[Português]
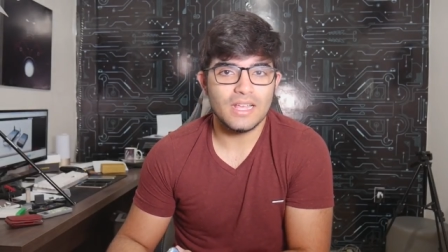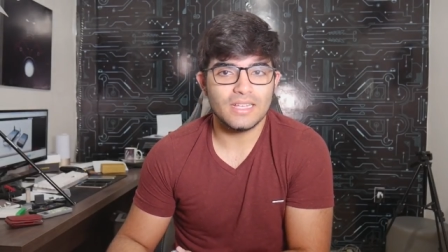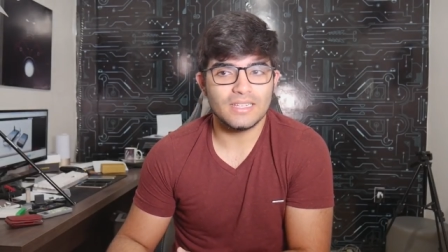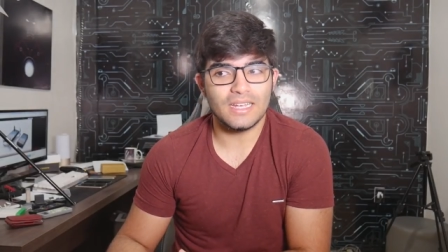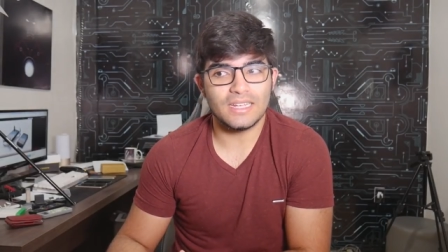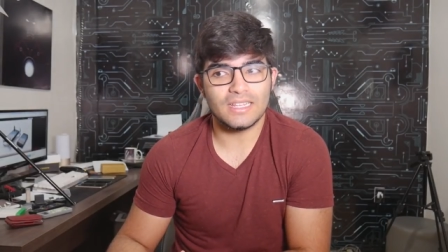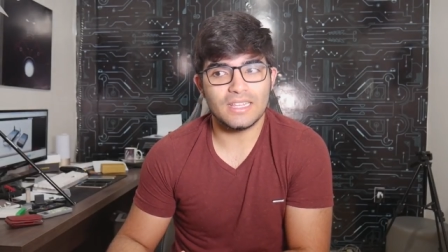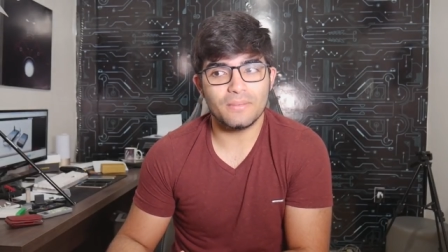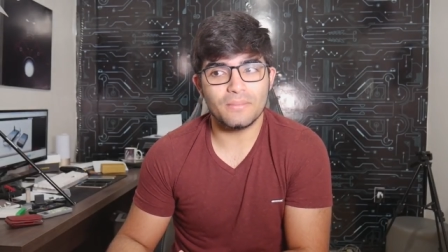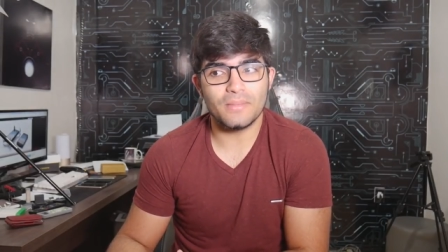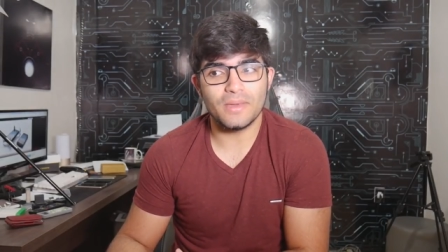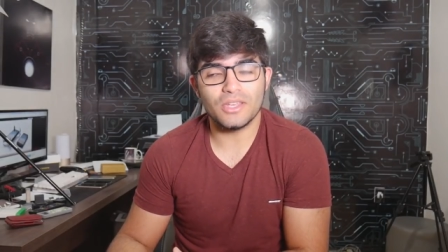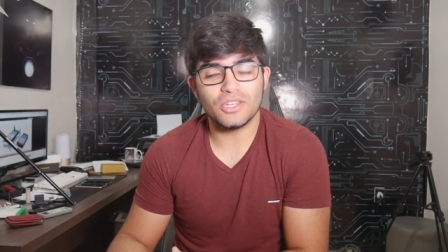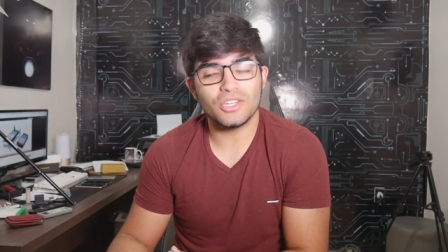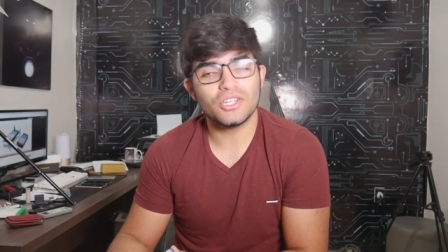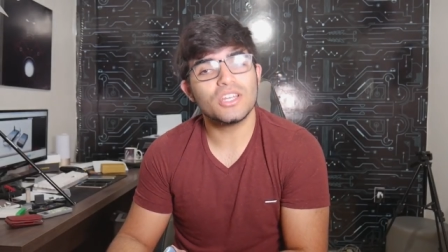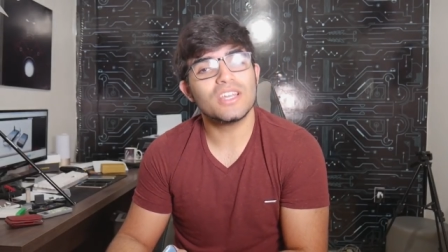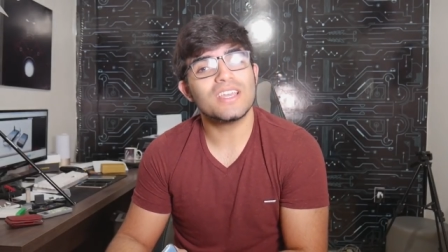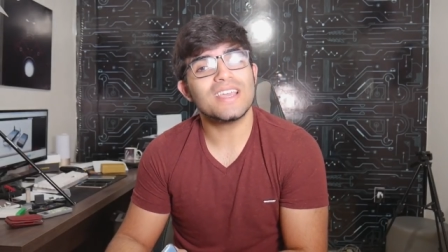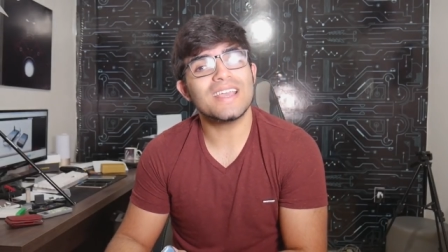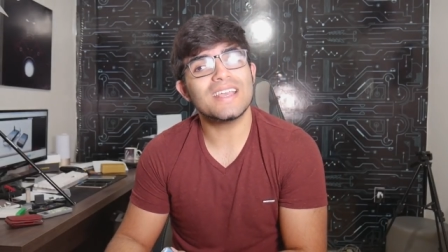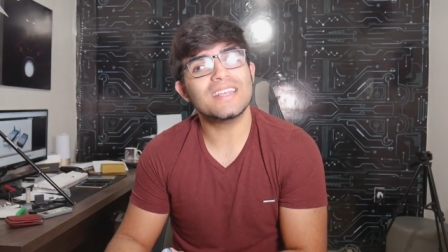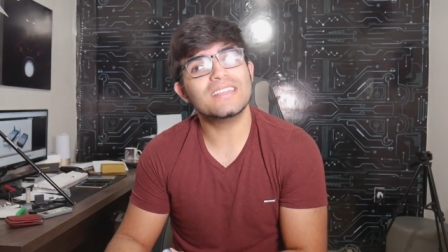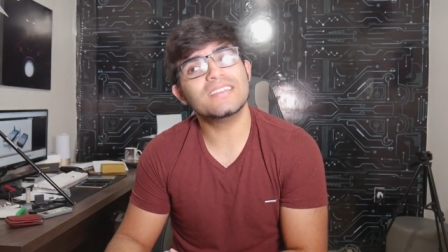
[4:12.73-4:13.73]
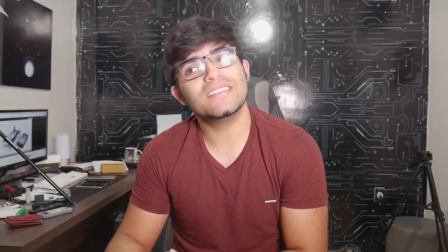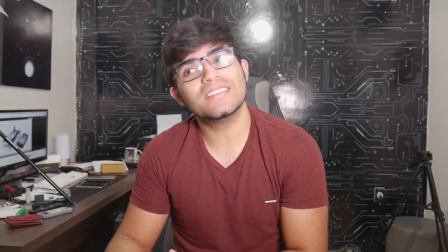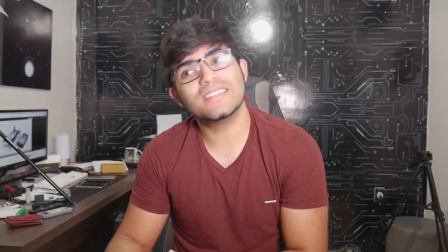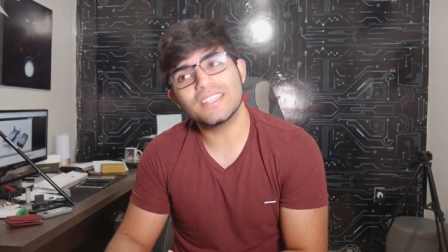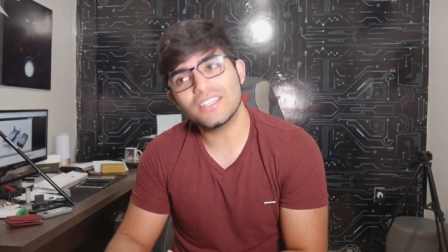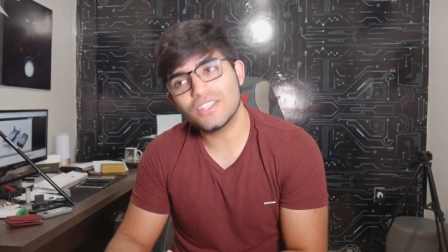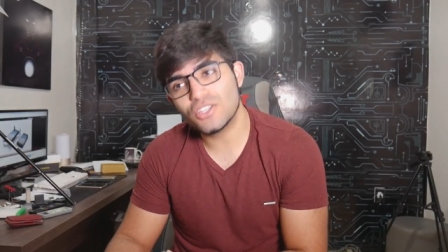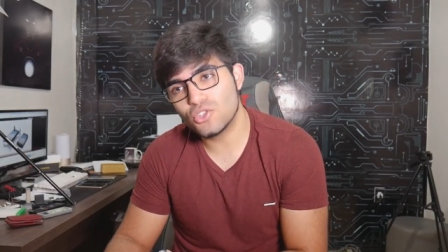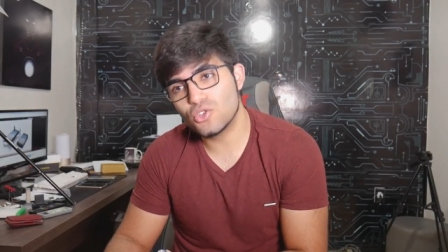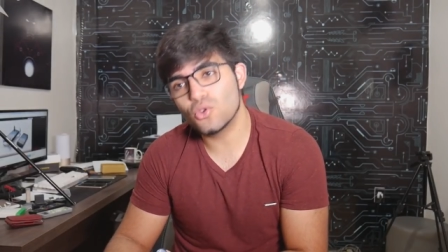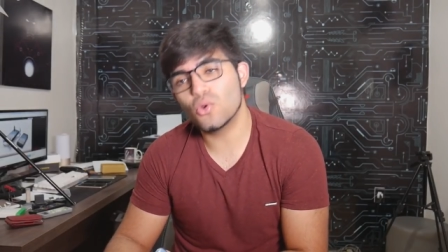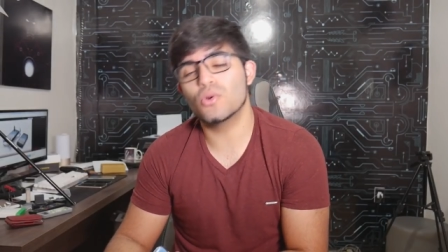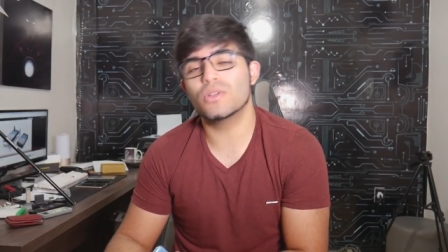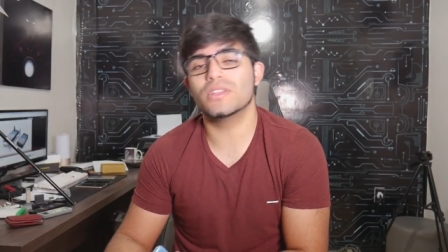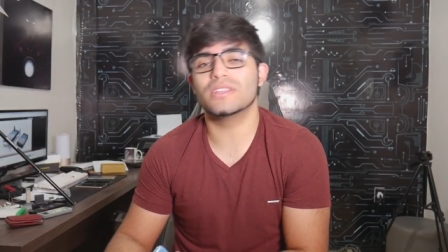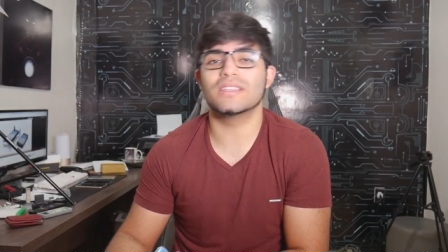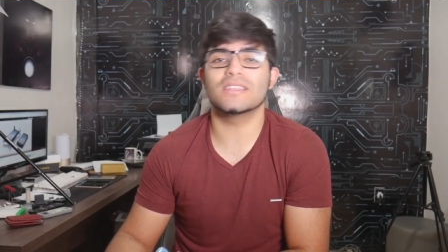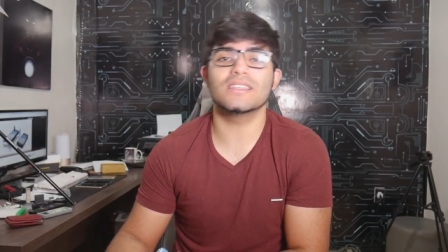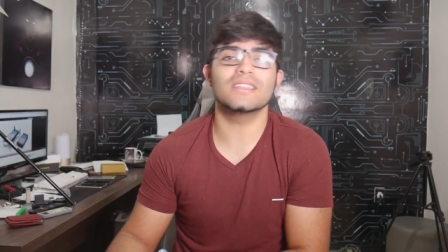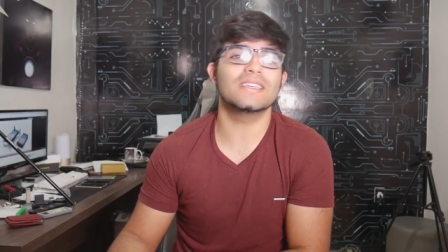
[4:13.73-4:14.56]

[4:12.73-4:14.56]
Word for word: certamente esses sensores